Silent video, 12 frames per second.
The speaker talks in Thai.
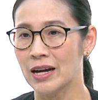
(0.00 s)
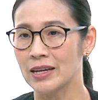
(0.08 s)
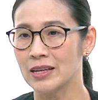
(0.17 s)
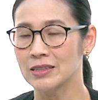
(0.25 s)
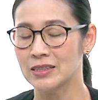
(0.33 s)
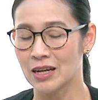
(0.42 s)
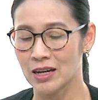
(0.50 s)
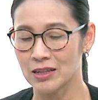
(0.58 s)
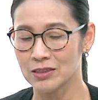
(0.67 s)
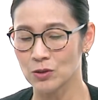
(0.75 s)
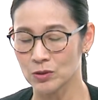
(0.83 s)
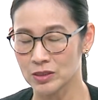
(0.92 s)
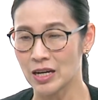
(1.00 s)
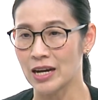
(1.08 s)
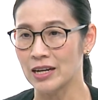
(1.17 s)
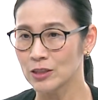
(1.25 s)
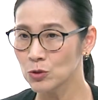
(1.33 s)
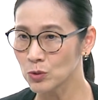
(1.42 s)
้จะสดใส
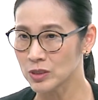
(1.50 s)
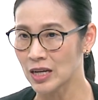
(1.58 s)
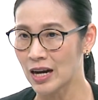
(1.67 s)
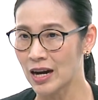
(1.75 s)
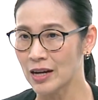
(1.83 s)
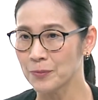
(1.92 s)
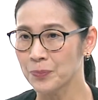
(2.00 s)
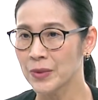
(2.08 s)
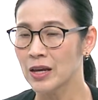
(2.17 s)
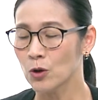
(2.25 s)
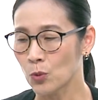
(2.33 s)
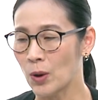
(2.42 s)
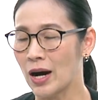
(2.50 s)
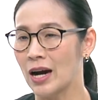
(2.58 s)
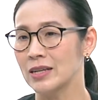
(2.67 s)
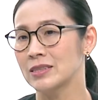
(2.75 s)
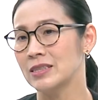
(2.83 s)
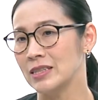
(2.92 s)
และฉูดฉาดก
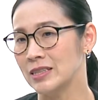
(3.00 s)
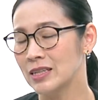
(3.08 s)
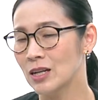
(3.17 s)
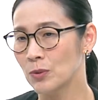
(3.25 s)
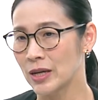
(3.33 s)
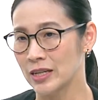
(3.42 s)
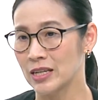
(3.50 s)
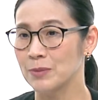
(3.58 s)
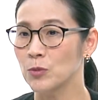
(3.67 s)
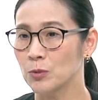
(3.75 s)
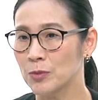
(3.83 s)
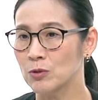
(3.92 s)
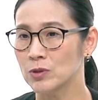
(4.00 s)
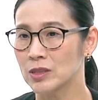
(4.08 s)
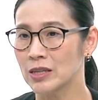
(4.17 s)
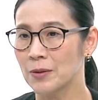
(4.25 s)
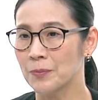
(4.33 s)
ว่าสีที่เราเห็นในมุ้งมิวเซี